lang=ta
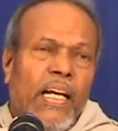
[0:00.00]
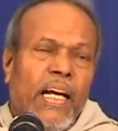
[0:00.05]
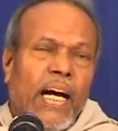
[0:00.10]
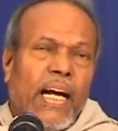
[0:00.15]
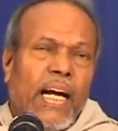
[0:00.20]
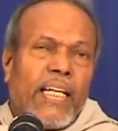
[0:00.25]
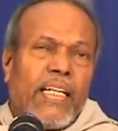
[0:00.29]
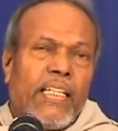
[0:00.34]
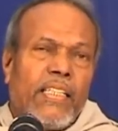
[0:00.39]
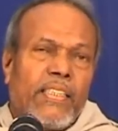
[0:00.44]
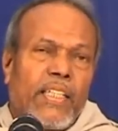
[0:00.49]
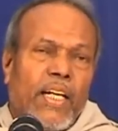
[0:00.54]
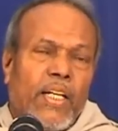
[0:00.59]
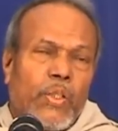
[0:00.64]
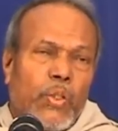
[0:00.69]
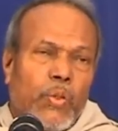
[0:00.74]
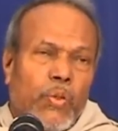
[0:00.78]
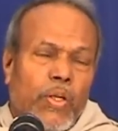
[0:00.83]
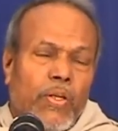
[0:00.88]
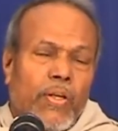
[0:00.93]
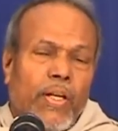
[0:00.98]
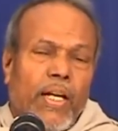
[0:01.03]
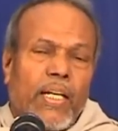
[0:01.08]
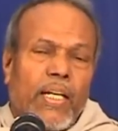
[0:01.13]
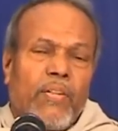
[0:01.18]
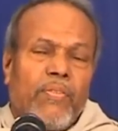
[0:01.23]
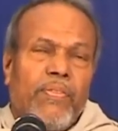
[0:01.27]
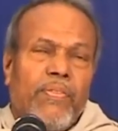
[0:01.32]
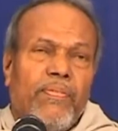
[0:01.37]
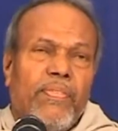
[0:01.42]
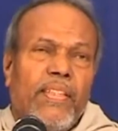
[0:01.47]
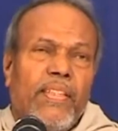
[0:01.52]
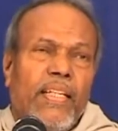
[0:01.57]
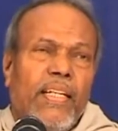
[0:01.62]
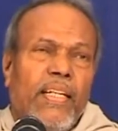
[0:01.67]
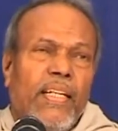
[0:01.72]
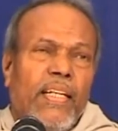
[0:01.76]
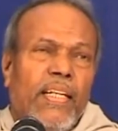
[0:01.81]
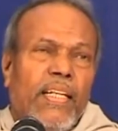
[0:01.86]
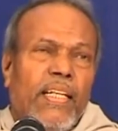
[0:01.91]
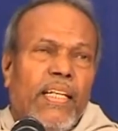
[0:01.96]
அடியன் சாந்த உழவனாகவும்
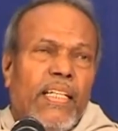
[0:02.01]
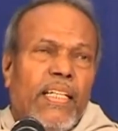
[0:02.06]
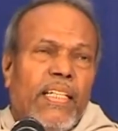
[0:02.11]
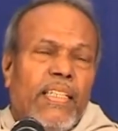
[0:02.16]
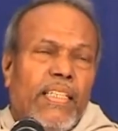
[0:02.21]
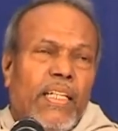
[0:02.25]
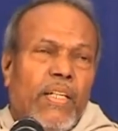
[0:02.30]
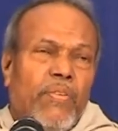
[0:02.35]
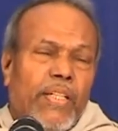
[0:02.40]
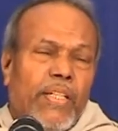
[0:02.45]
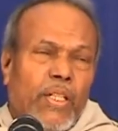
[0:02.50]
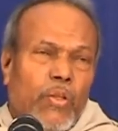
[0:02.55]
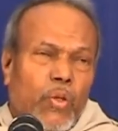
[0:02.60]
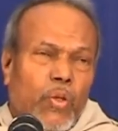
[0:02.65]
ஜீவத்தை